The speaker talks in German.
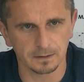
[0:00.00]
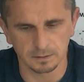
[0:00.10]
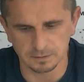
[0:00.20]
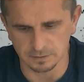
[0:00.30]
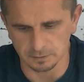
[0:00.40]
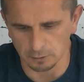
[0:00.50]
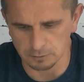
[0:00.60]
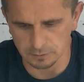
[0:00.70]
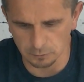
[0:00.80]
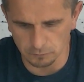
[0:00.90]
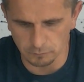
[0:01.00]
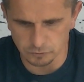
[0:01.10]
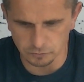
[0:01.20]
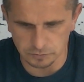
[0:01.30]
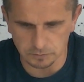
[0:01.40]
Sandhausen, Glückwunsch
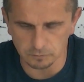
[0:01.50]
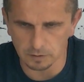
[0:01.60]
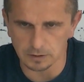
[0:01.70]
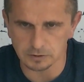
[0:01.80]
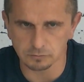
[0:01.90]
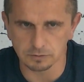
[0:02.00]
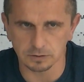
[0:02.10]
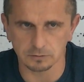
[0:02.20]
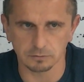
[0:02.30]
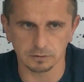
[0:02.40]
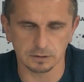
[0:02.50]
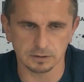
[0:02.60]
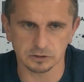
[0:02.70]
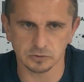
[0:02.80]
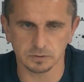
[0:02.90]
zum Siegen und alles Gute natürlich im
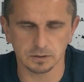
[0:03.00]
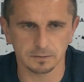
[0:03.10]
letzten Spiel.